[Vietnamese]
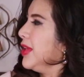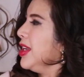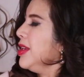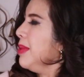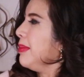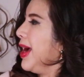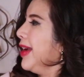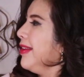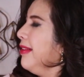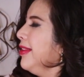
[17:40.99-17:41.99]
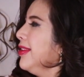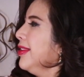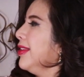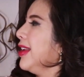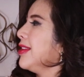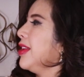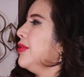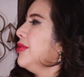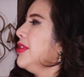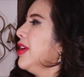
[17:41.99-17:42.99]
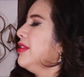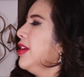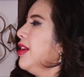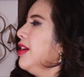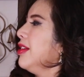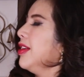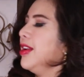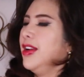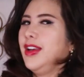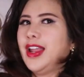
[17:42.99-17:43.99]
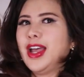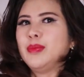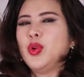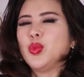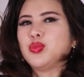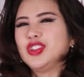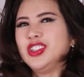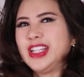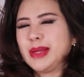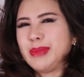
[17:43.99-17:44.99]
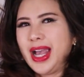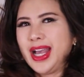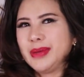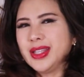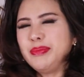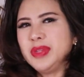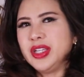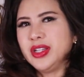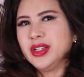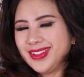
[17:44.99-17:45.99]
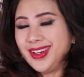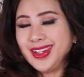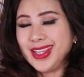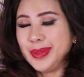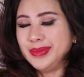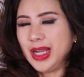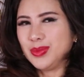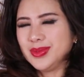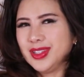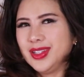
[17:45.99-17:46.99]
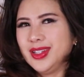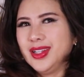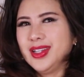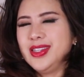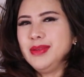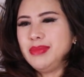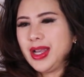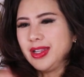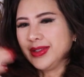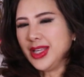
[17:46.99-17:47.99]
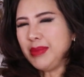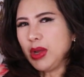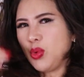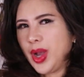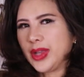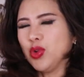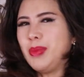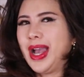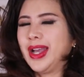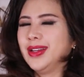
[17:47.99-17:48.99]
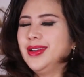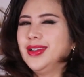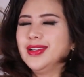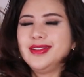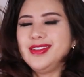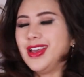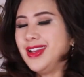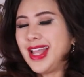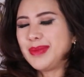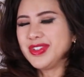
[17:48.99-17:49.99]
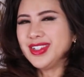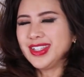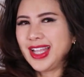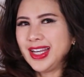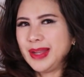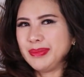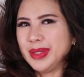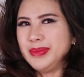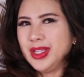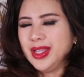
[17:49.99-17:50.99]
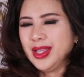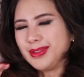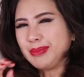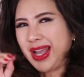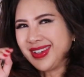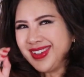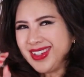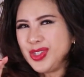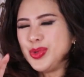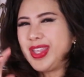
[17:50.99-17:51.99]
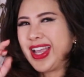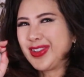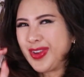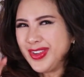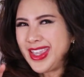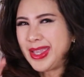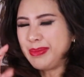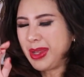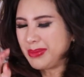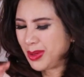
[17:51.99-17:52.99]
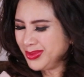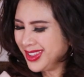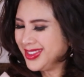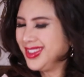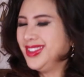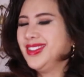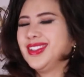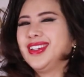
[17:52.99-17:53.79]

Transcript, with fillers: ý bà ba nói là vị phu nhân đó đó là một người đàn bà tâm địa rất là hiểm độc nhưng mà cái bề ngoài của bà đó dễ làm cho người ta lầm lắm bà rất là dịu dàng nhỏ nhẹ mềm mỏng thân thương